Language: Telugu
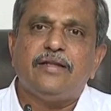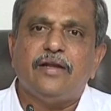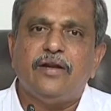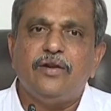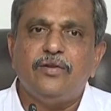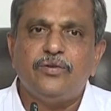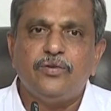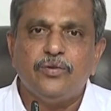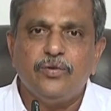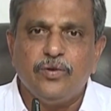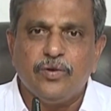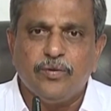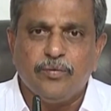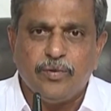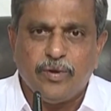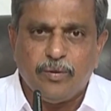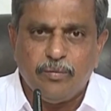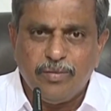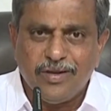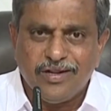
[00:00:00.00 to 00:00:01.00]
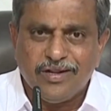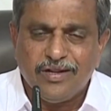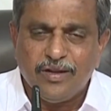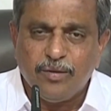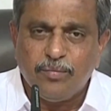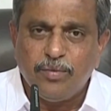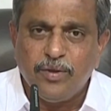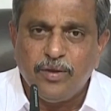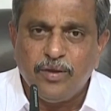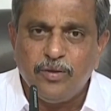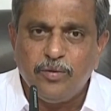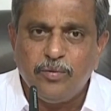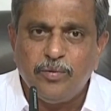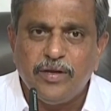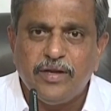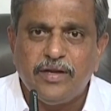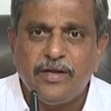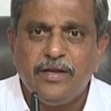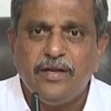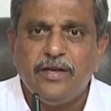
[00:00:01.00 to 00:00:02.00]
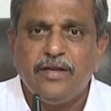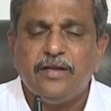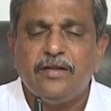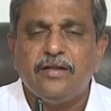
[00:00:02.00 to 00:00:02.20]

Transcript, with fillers: దళితులు అంబేద్కర్ పేరు పెట్టి